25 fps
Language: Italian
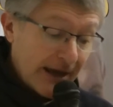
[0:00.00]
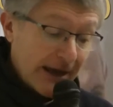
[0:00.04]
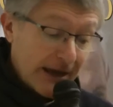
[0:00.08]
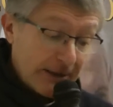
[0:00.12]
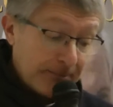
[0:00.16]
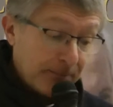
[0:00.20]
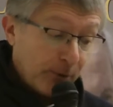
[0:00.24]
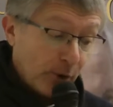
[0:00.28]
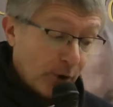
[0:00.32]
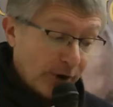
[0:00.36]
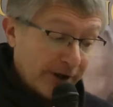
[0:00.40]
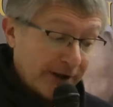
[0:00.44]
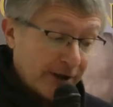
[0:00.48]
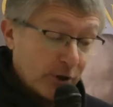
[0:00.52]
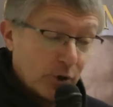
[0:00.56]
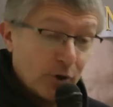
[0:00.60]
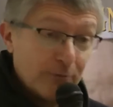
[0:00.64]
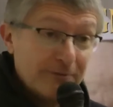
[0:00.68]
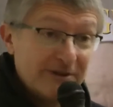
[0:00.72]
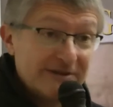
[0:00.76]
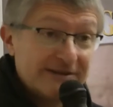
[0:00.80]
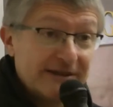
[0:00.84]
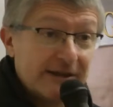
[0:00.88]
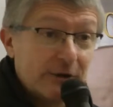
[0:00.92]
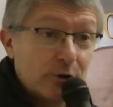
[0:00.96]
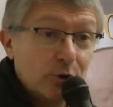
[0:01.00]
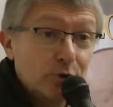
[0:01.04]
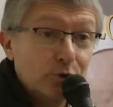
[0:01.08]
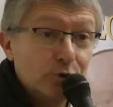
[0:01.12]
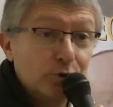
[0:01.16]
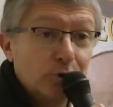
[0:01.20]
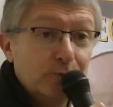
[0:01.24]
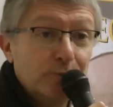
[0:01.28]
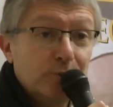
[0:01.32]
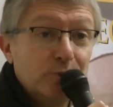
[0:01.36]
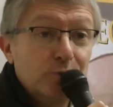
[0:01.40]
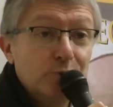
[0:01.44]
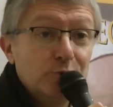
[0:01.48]
E poi, come
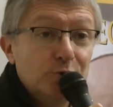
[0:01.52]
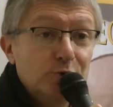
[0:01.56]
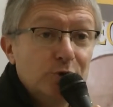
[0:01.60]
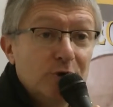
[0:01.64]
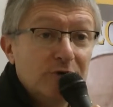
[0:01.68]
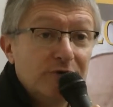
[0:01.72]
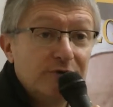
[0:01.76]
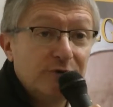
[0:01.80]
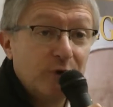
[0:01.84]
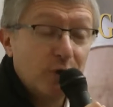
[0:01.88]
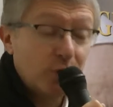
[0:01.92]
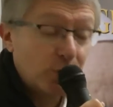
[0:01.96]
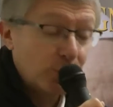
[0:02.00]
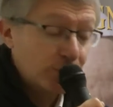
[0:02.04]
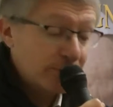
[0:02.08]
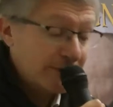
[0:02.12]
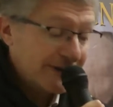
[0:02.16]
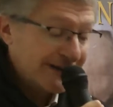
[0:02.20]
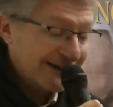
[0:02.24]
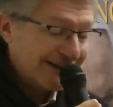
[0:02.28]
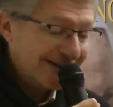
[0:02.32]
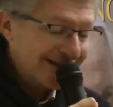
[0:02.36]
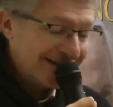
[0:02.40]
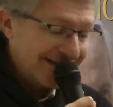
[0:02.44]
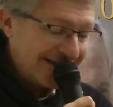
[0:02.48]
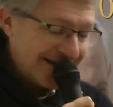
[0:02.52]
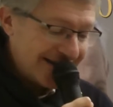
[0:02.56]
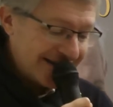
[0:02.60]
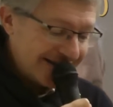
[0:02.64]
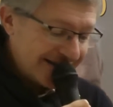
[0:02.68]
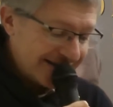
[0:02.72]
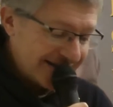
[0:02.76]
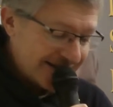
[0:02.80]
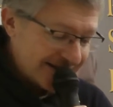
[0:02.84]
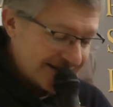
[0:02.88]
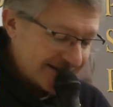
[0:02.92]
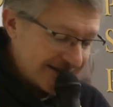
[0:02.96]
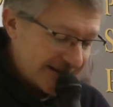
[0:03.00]
secondo punto, il forum
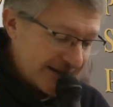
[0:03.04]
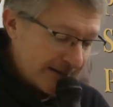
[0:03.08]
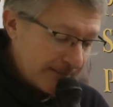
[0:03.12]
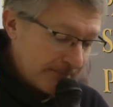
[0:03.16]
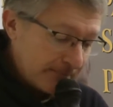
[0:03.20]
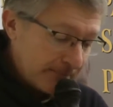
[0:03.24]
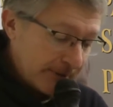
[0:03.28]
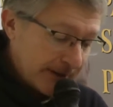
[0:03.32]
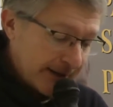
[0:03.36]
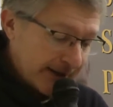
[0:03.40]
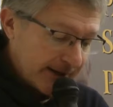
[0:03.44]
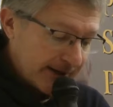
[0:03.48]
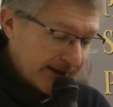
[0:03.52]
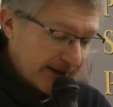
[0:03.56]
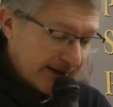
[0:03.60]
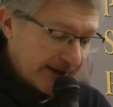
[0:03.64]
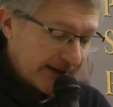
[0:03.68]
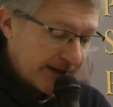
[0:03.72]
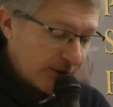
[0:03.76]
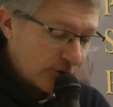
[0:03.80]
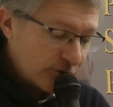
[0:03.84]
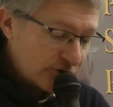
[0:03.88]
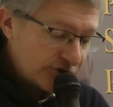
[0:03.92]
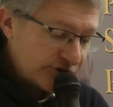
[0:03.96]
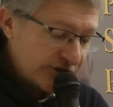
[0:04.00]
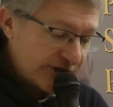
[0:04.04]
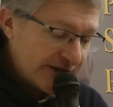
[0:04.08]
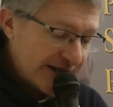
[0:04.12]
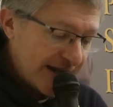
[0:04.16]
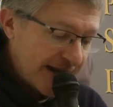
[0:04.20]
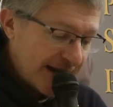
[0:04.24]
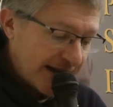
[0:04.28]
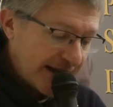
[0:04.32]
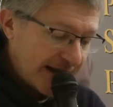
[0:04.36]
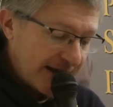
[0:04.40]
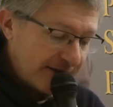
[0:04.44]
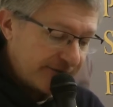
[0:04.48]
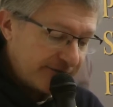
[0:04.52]
intende da sempre
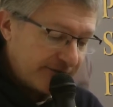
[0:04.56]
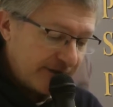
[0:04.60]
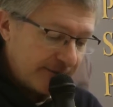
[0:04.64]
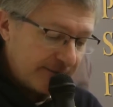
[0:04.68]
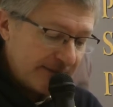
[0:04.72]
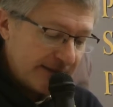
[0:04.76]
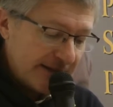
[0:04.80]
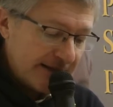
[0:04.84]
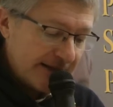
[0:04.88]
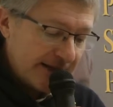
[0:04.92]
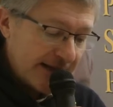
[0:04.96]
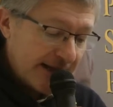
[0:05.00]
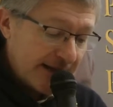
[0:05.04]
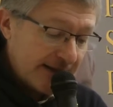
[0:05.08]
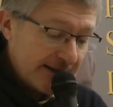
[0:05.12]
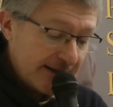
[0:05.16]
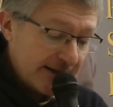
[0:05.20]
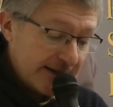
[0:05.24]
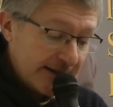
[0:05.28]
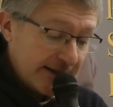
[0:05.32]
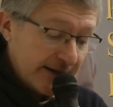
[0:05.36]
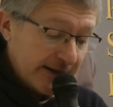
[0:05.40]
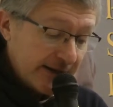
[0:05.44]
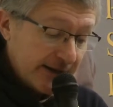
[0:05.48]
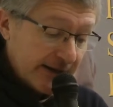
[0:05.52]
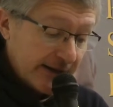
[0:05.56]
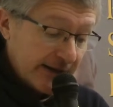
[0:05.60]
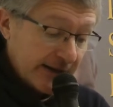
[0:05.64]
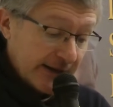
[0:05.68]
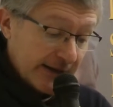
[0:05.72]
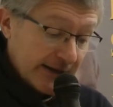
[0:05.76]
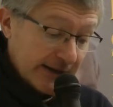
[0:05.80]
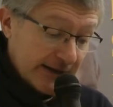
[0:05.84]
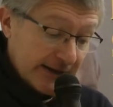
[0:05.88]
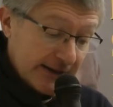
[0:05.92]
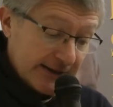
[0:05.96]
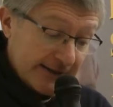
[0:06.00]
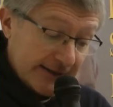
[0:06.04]
riconsegnare alla famiglia
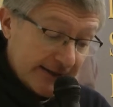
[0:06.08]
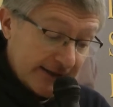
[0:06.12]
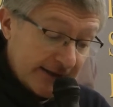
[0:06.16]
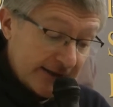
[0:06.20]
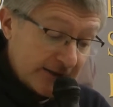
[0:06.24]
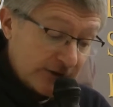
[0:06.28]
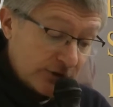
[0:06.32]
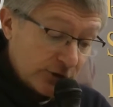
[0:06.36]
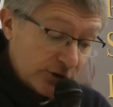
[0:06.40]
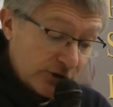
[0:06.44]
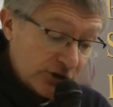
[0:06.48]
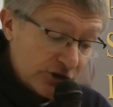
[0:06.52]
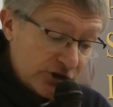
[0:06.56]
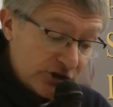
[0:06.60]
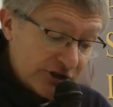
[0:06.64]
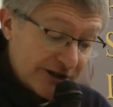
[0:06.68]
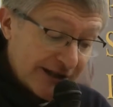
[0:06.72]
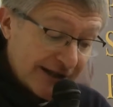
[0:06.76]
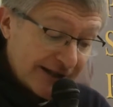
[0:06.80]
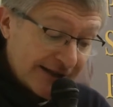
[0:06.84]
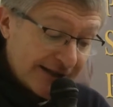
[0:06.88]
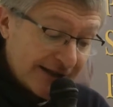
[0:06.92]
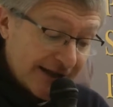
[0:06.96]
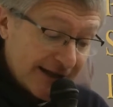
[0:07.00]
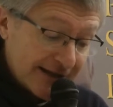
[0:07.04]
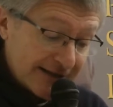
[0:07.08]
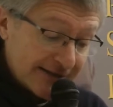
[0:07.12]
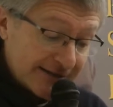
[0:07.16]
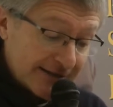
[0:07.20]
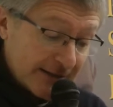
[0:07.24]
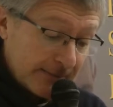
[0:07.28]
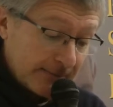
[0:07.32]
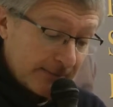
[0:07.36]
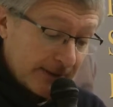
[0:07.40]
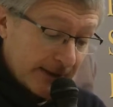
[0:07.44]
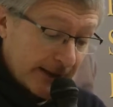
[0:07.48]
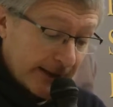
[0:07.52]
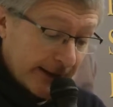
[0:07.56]
il diritto di
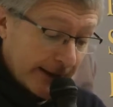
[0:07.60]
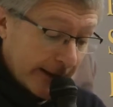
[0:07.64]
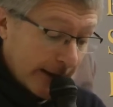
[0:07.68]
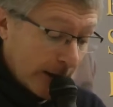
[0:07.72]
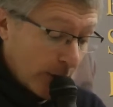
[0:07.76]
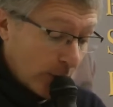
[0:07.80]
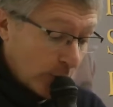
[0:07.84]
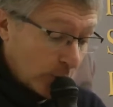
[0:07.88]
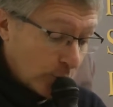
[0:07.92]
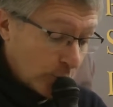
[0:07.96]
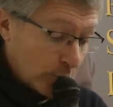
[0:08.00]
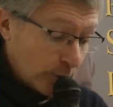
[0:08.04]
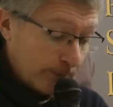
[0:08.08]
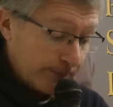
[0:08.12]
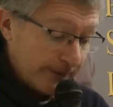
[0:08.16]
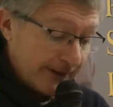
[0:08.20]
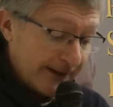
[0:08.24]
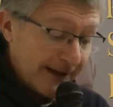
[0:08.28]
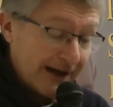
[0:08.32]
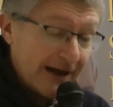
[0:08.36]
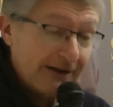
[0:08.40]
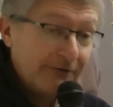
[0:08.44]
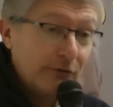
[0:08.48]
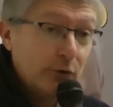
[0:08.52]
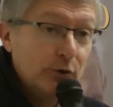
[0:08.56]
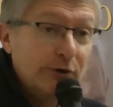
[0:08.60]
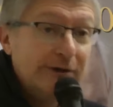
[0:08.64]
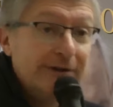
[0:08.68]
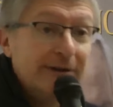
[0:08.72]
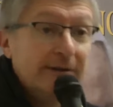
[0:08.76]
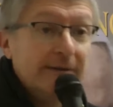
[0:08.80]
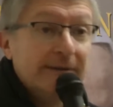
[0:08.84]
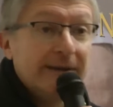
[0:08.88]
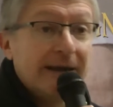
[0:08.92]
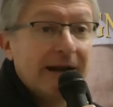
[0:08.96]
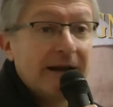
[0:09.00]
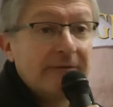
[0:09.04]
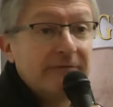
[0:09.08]
cittadinanza perché occupi nella,
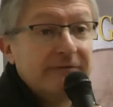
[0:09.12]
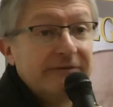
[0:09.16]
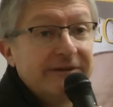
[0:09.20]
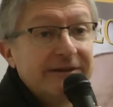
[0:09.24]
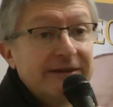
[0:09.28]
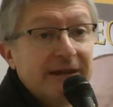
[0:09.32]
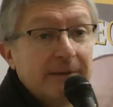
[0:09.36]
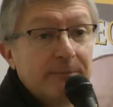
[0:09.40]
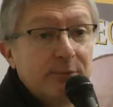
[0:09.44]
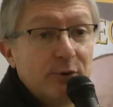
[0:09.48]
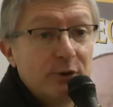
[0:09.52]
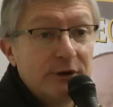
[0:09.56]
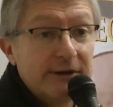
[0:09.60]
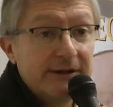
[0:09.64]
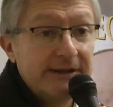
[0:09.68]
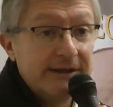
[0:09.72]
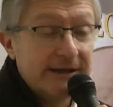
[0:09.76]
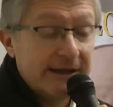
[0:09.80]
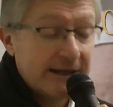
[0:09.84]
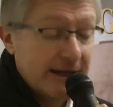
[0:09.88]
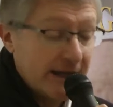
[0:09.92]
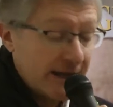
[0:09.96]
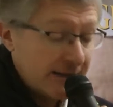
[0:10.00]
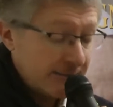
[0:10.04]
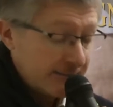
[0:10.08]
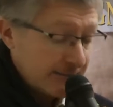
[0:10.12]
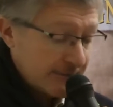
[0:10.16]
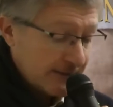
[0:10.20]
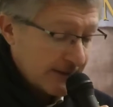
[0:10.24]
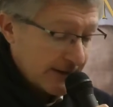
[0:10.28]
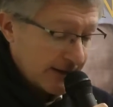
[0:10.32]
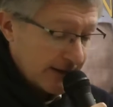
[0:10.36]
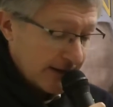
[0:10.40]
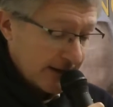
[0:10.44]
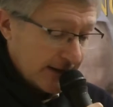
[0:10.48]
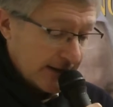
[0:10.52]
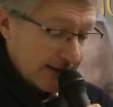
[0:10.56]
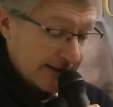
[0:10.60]
nella vita politica
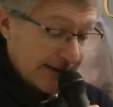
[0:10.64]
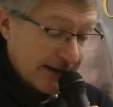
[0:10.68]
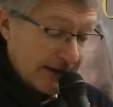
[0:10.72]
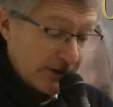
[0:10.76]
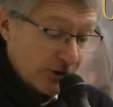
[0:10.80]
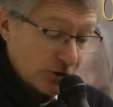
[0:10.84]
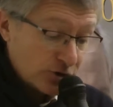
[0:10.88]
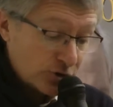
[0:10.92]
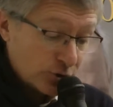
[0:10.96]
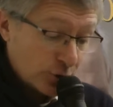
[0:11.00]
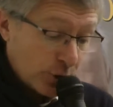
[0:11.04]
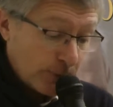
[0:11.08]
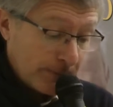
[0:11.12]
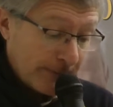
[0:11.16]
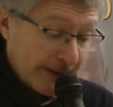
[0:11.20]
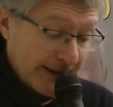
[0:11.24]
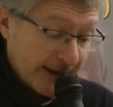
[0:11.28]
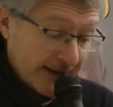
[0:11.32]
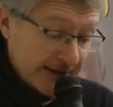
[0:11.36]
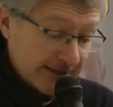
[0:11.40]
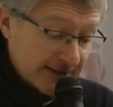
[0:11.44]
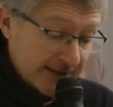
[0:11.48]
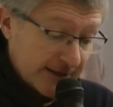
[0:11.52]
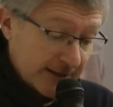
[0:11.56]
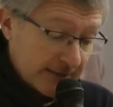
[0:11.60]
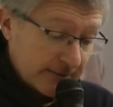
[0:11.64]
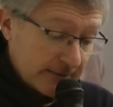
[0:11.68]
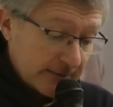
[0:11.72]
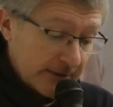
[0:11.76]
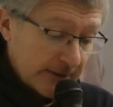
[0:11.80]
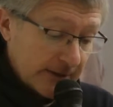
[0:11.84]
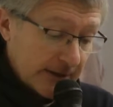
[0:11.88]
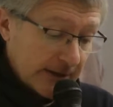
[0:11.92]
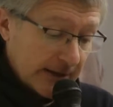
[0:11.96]
del nostro Paese